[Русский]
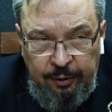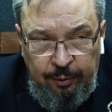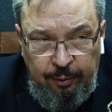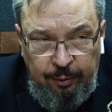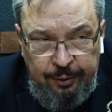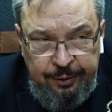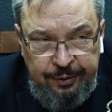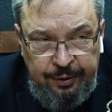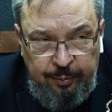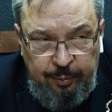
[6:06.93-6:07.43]

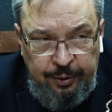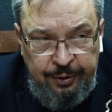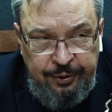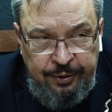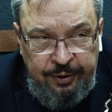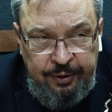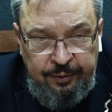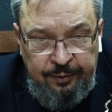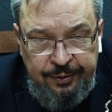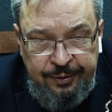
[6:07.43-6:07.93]
у
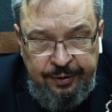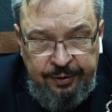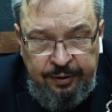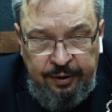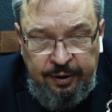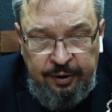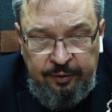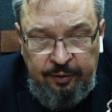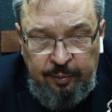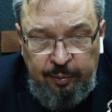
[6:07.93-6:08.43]
Азербайджана
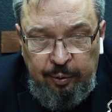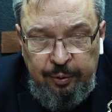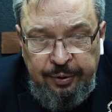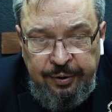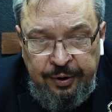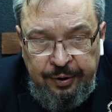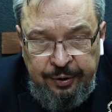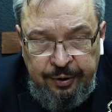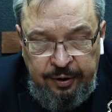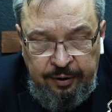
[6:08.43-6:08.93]
возникает вопрос,
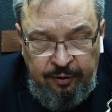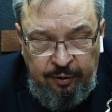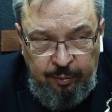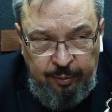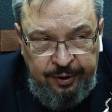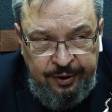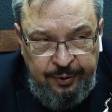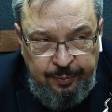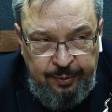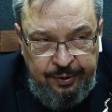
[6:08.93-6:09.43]
как же я вам
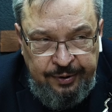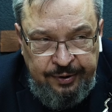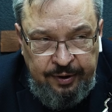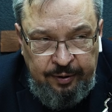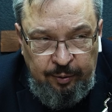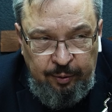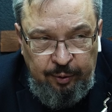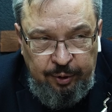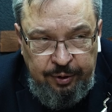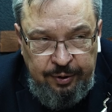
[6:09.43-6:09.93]
газ
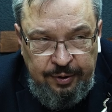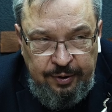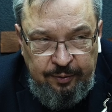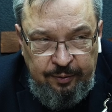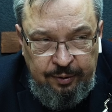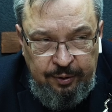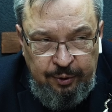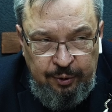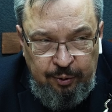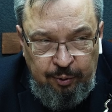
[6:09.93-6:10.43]
поставлю, если
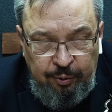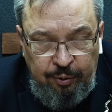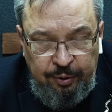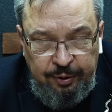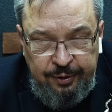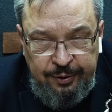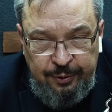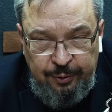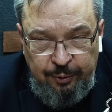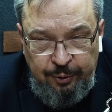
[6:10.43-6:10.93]
вы ничего
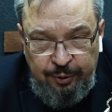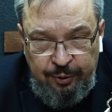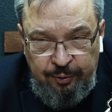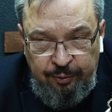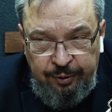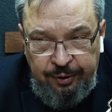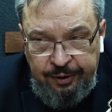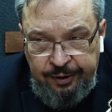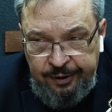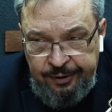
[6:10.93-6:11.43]

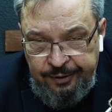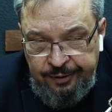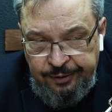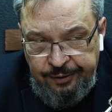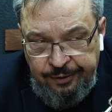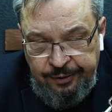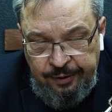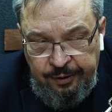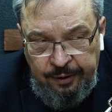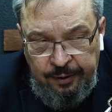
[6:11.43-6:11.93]
долгосрочного не
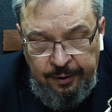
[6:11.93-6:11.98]
хотите.